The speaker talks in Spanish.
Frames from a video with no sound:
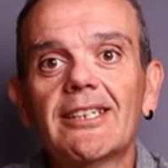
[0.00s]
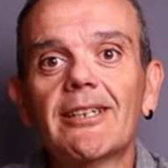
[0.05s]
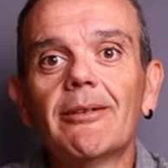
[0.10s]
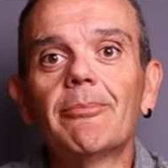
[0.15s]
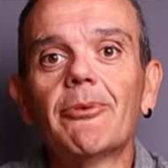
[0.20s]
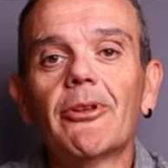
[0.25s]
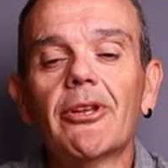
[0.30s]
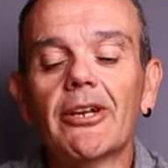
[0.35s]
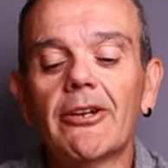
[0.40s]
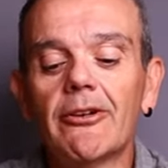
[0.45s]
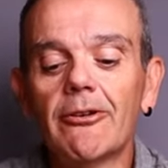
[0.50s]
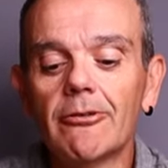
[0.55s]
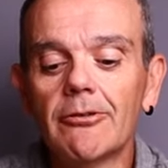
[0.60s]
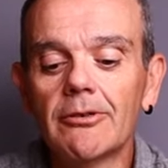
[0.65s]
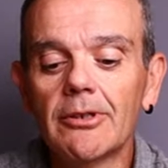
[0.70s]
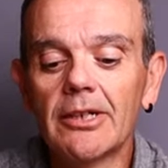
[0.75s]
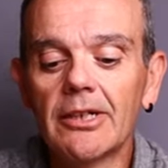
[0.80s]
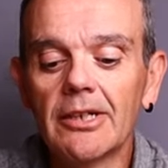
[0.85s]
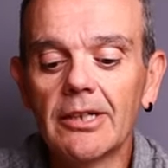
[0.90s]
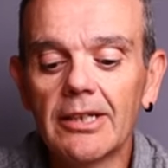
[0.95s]
trípodes,
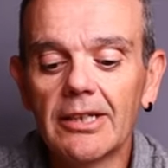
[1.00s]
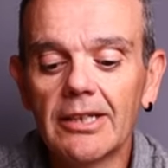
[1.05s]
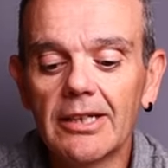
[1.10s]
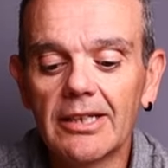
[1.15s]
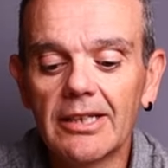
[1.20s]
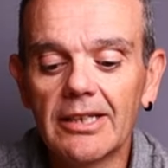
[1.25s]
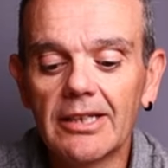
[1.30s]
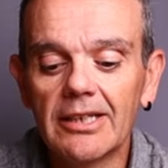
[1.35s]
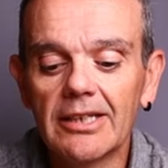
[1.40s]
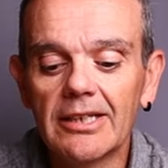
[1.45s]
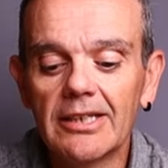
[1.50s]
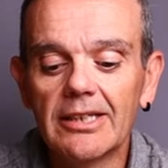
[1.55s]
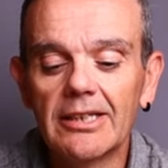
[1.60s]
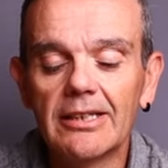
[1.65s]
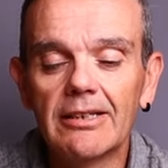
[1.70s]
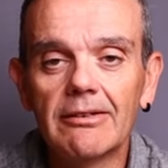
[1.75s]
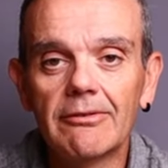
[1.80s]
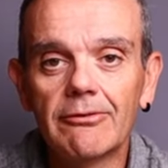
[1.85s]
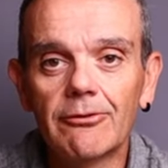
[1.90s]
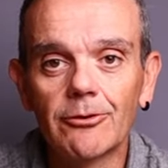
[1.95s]
¿no?
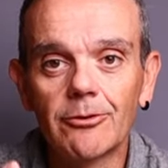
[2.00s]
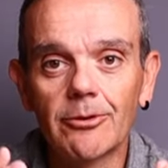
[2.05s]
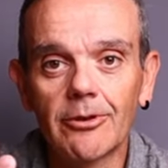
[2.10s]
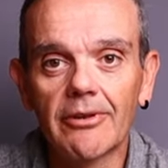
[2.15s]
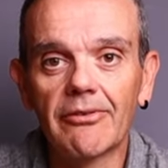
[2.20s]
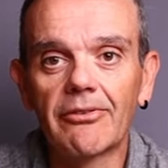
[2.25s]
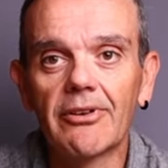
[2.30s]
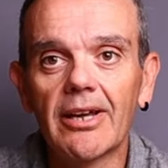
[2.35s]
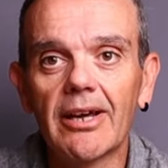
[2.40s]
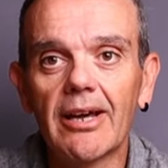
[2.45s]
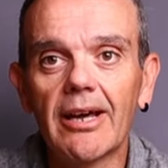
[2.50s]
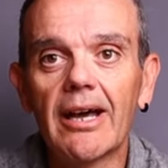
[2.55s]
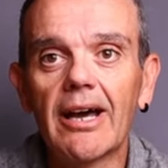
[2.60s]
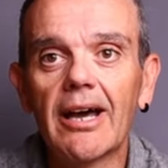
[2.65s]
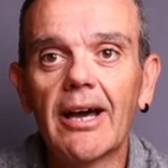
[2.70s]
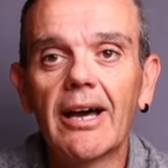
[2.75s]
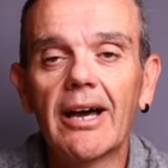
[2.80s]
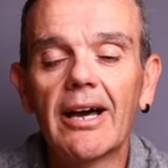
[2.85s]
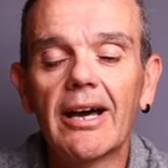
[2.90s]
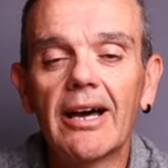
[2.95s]
Y fotografía
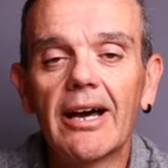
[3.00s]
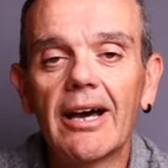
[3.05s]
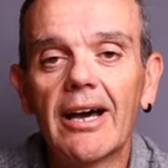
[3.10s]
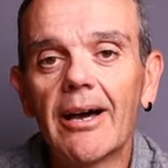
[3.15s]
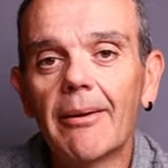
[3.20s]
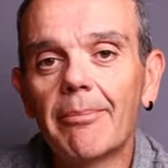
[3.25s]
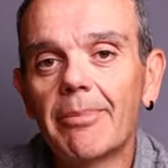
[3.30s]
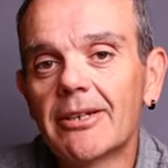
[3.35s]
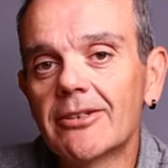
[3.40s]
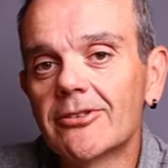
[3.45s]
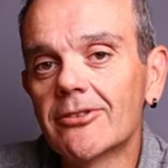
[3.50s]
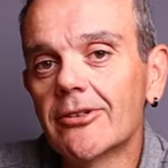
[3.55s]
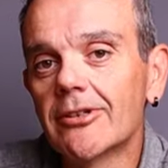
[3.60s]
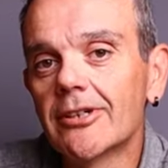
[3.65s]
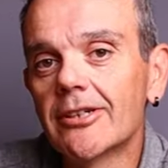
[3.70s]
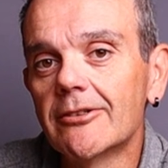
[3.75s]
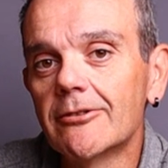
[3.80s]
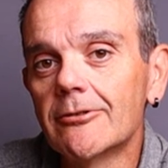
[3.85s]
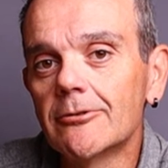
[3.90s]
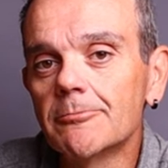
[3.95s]
a,
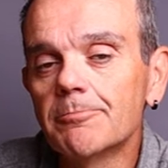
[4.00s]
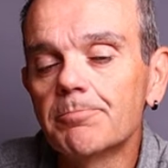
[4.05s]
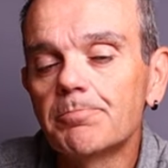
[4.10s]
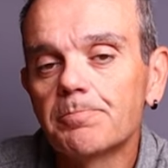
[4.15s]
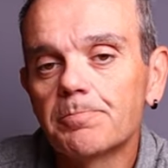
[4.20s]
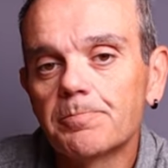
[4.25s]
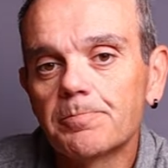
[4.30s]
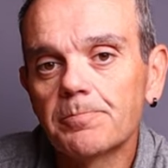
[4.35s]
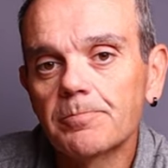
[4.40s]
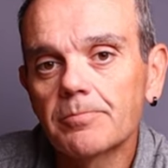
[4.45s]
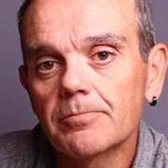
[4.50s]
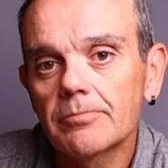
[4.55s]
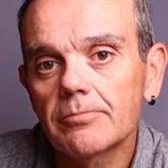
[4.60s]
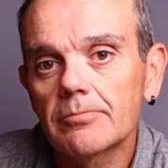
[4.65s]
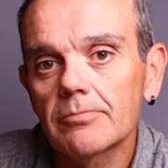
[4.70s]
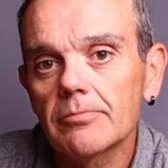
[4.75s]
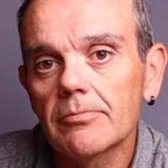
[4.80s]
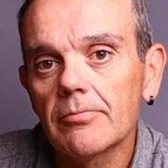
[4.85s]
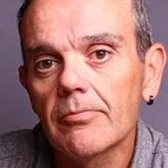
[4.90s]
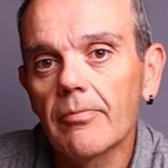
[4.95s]
personas, ¿no?
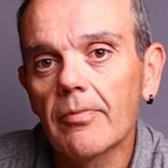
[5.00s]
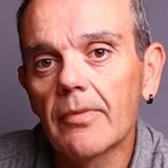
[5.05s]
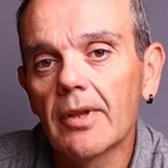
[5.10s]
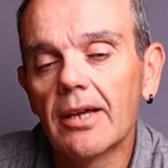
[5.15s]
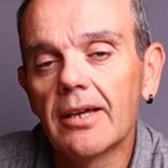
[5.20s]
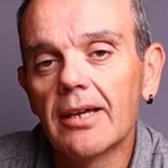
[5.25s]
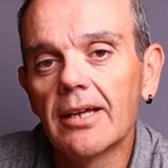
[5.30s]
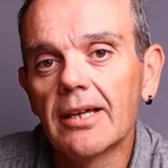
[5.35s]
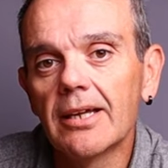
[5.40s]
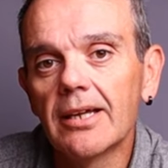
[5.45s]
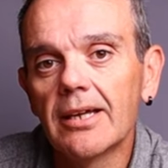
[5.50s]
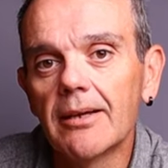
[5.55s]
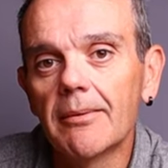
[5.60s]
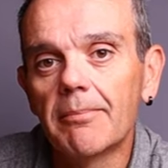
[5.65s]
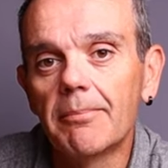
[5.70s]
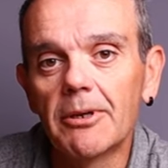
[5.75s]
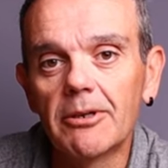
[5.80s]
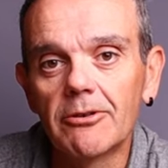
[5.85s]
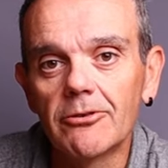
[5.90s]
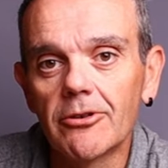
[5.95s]

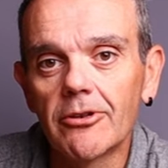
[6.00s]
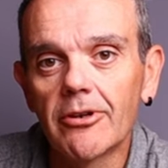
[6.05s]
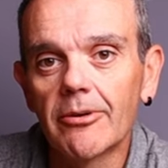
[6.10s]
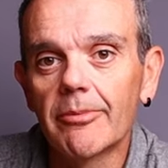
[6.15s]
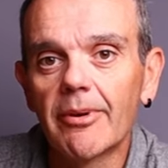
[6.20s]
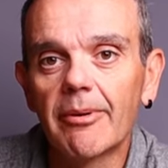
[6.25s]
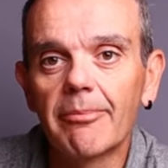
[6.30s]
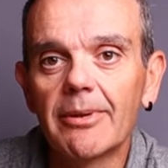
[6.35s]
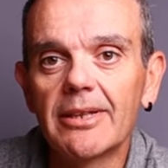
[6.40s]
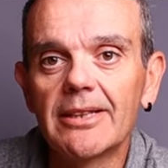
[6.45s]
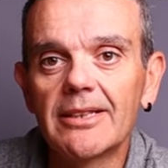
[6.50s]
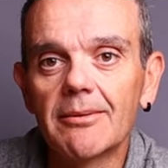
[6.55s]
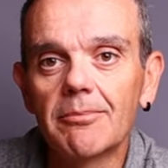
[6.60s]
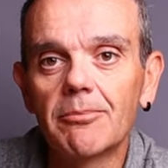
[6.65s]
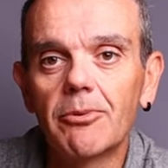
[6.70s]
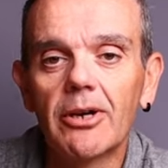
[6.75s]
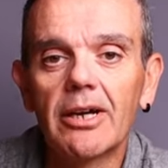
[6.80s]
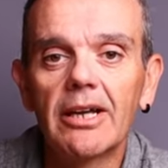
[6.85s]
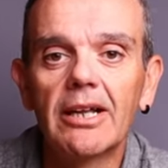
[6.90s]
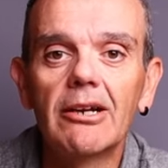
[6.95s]
Eh, pero yo normalmente
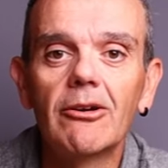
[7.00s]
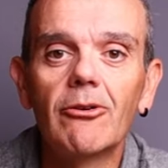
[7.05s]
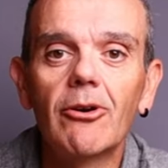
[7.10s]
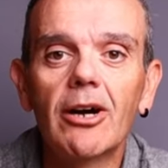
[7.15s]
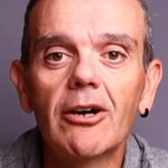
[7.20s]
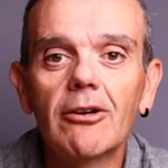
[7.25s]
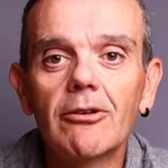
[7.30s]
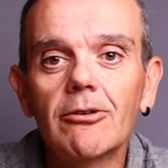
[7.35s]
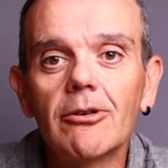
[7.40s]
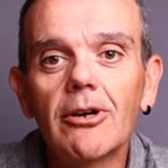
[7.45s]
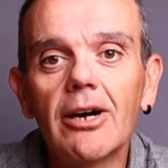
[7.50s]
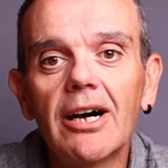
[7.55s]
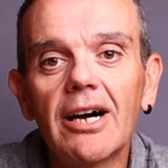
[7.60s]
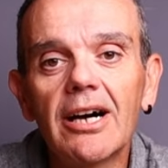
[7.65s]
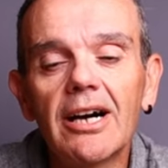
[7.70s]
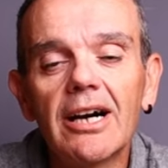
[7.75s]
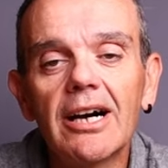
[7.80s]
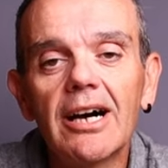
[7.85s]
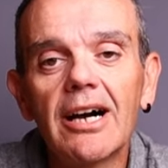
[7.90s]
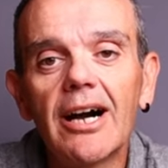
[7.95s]
pues lo hago
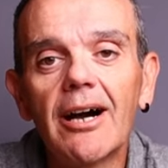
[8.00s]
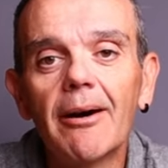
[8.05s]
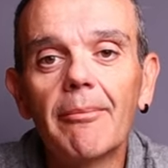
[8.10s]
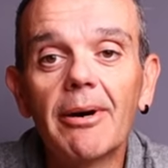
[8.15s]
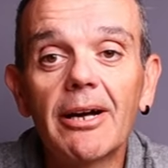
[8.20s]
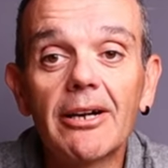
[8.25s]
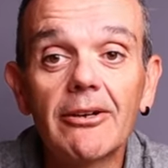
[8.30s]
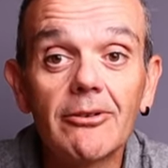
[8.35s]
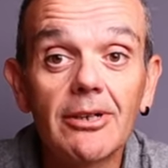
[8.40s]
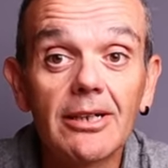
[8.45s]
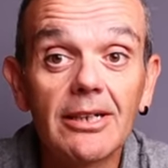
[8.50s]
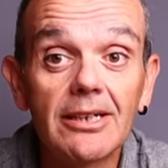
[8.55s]
a mano